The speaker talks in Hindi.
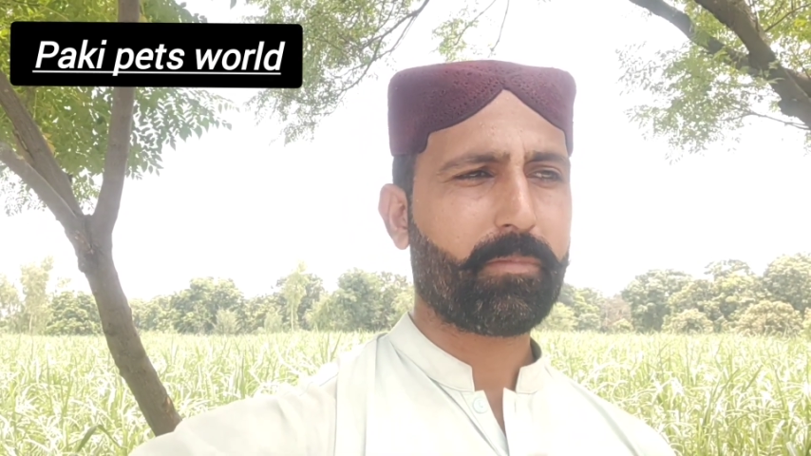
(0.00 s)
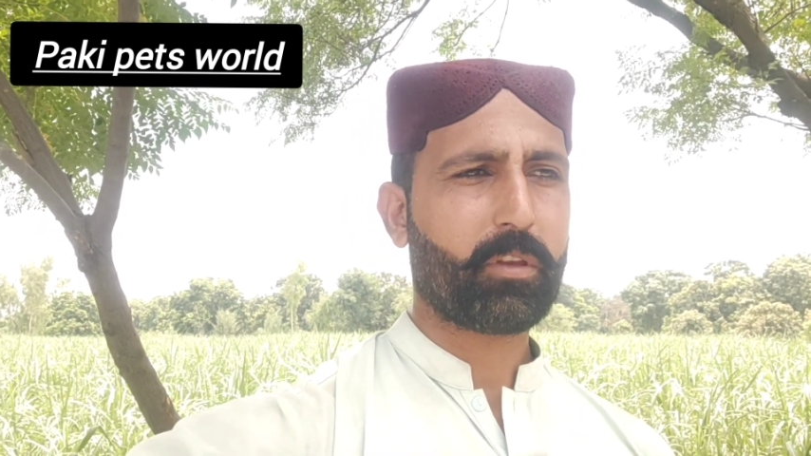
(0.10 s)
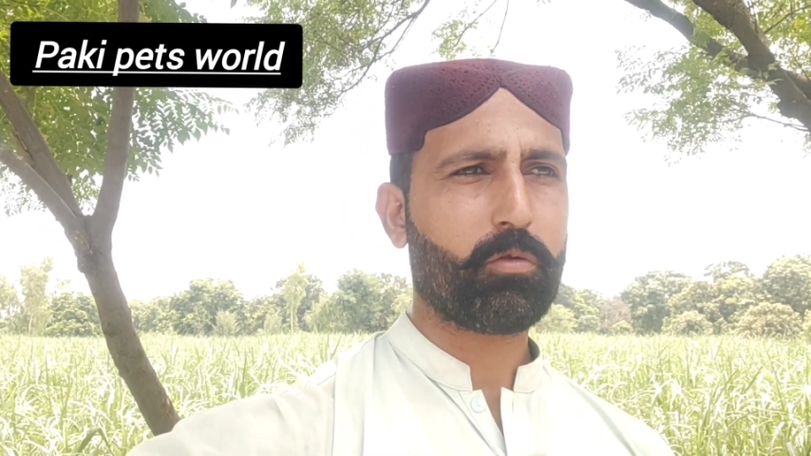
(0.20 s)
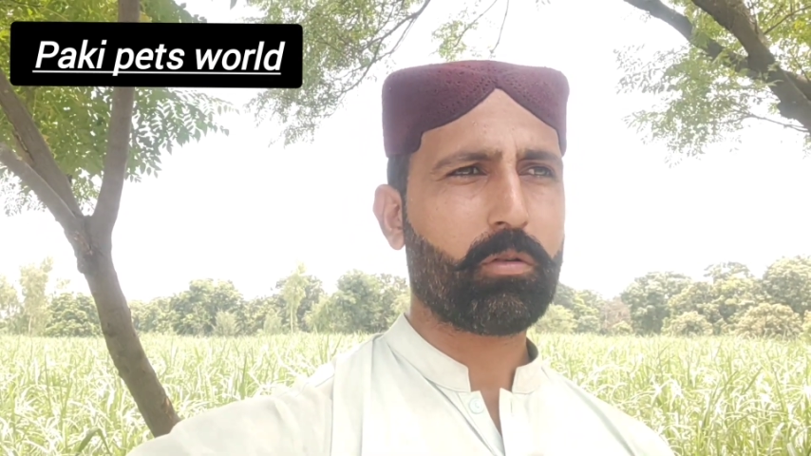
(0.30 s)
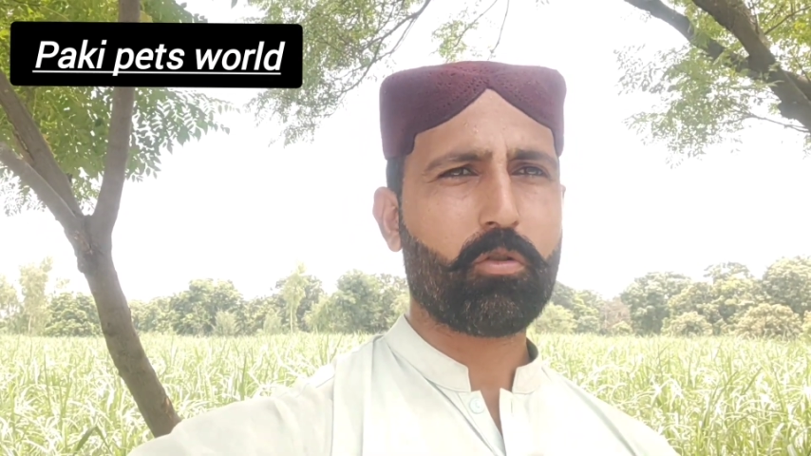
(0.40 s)

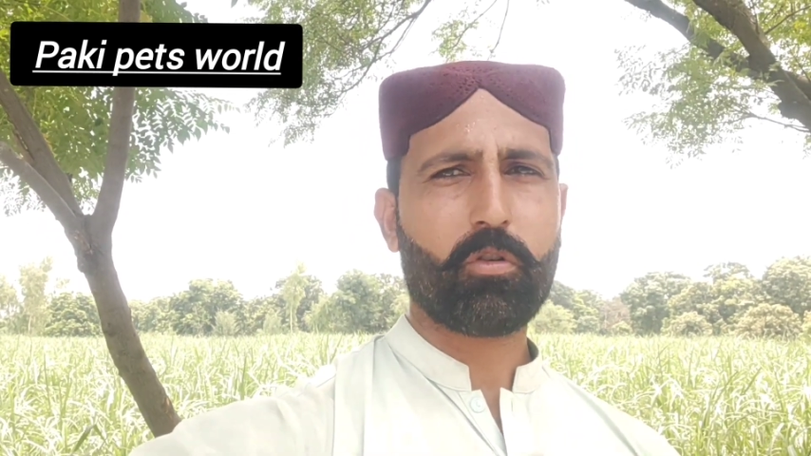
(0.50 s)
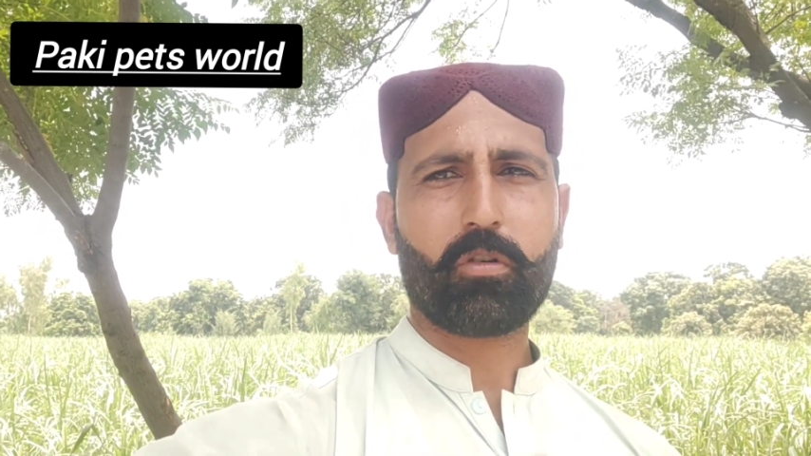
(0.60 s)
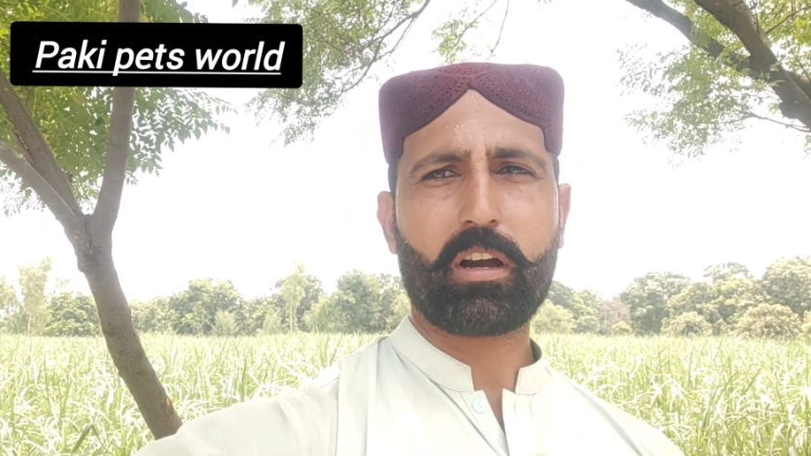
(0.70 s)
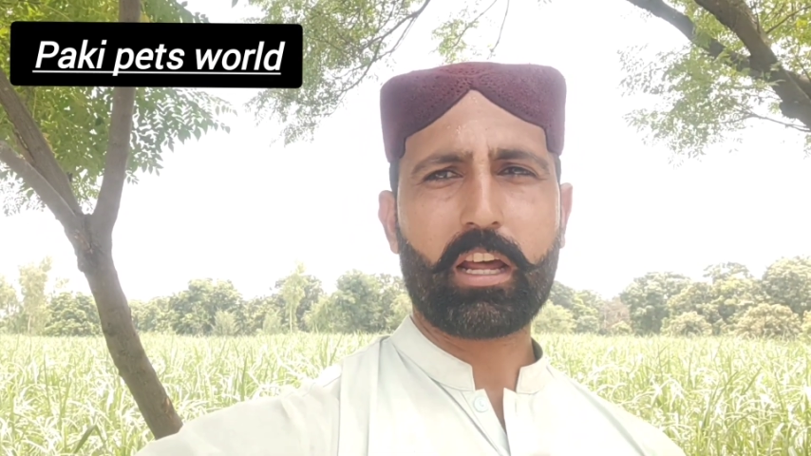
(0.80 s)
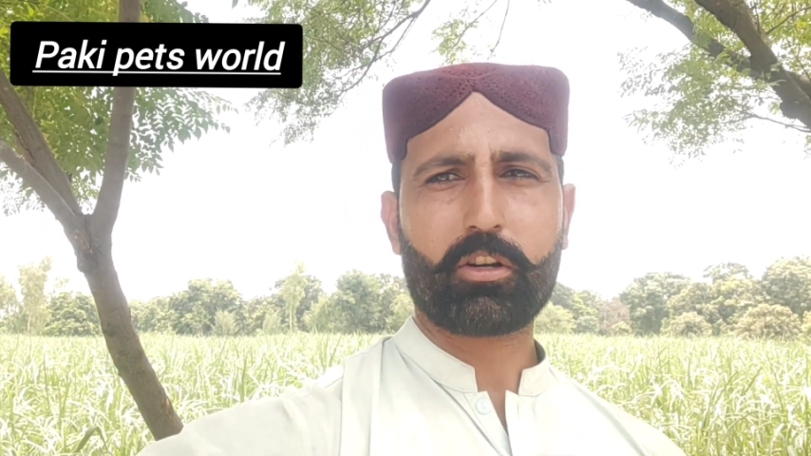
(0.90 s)
क्योंकि
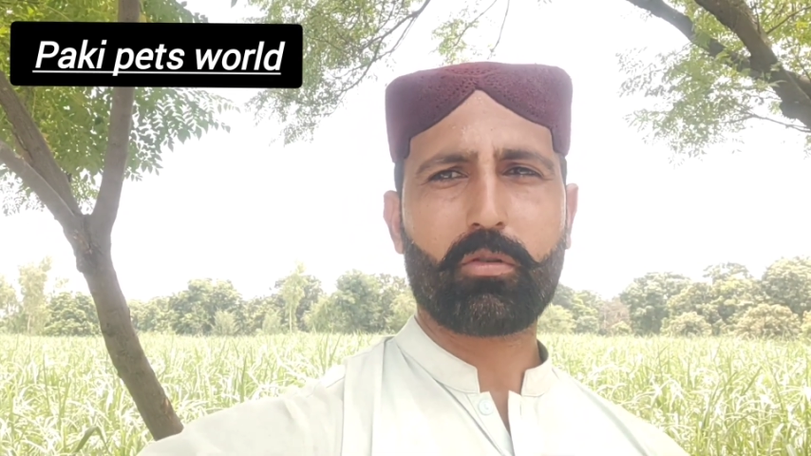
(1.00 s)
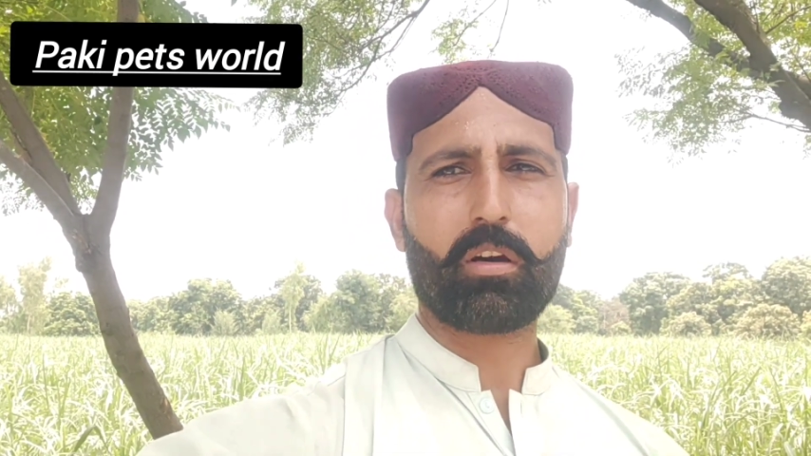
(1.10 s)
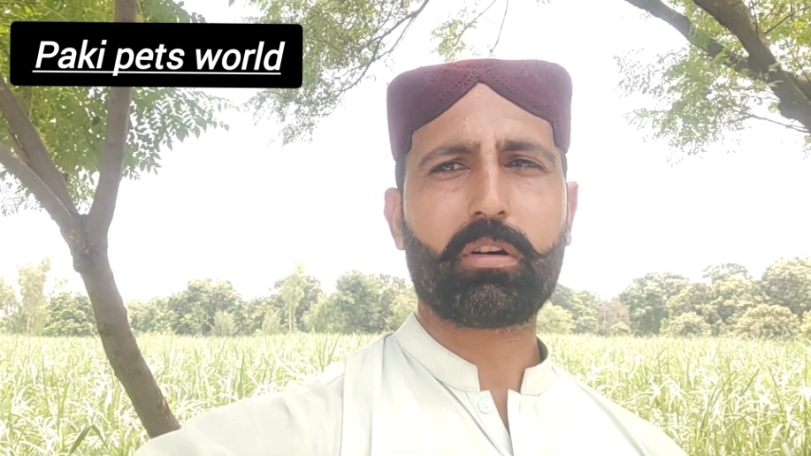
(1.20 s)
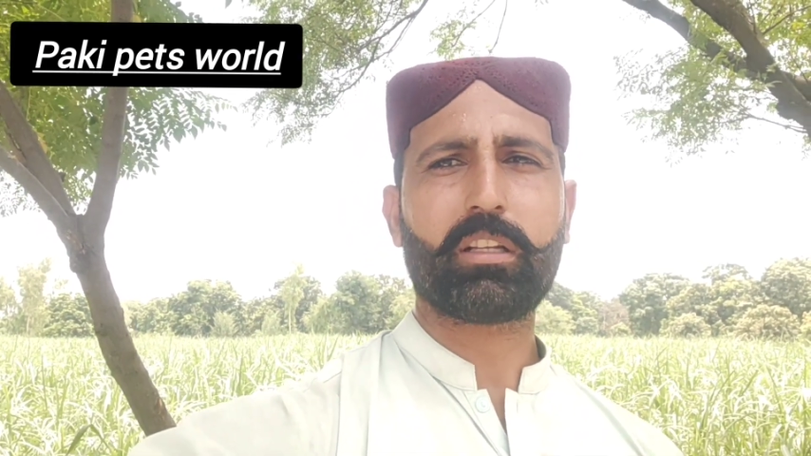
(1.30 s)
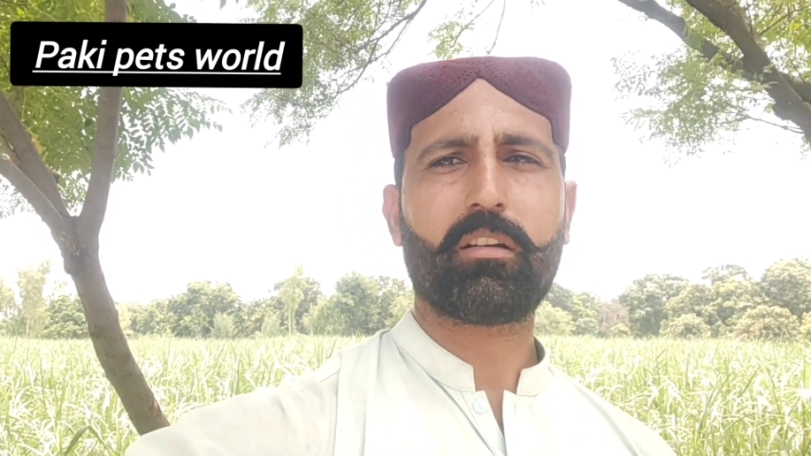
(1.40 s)
वो घर छोड़ा
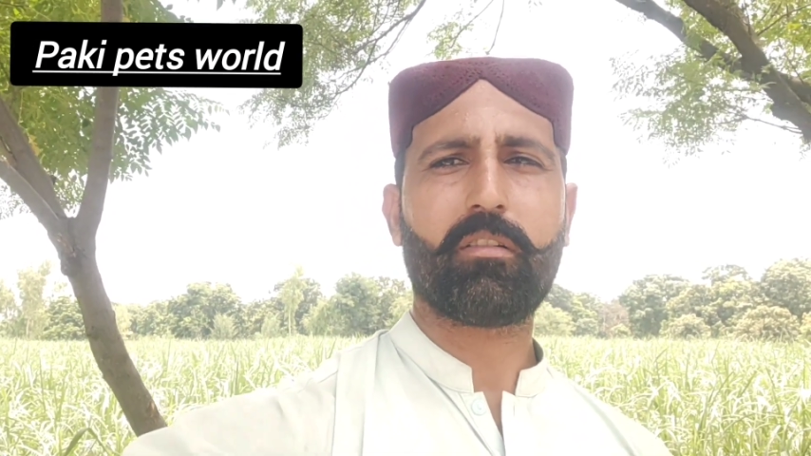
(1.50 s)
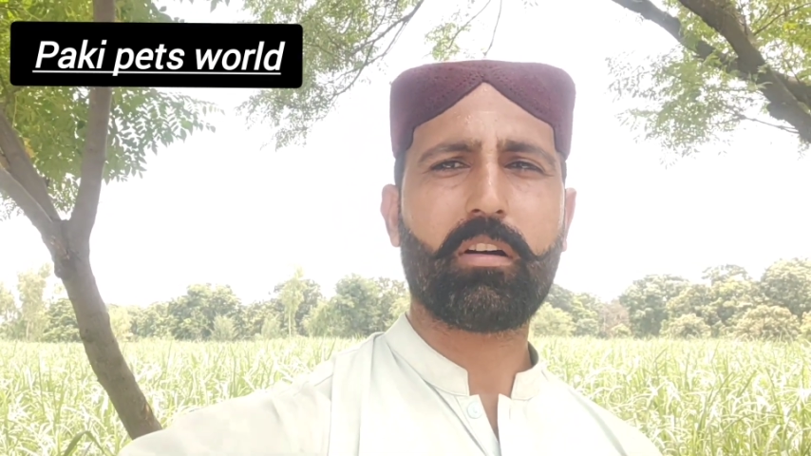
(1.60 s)
हुआ था